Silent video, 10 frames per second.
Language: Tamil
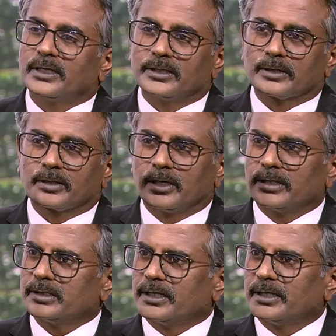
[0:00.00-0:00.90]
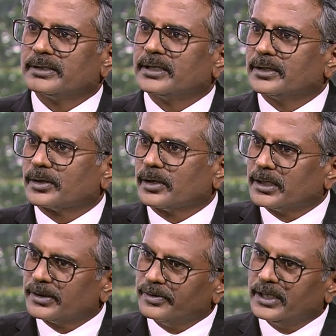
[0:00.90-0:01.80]
அந்த கிளாட் ஆயிருந்து அந்த
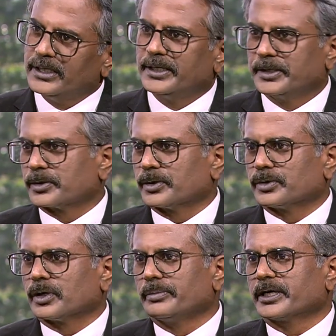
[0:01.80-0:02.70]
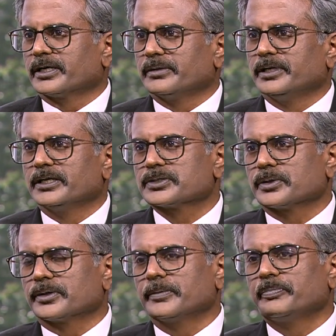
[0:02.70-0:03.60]
கிளாட்டை வெளியே எடுக்கிறோம் த்ராம்பெக்டமின்னு
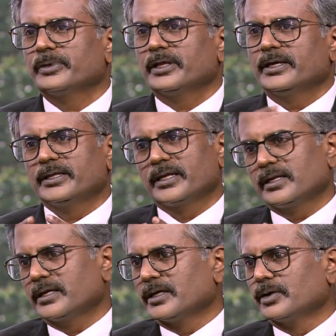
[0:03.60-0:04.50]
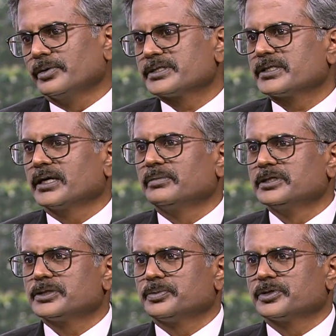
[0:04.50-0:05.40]
சொல்கிறோம் இதெல்லாம் நவ்
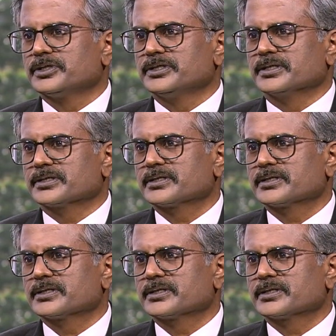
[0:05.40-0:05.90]
எஸ்டாப்ளிஷ்ட் ப்ரொசீஜர்ஸ்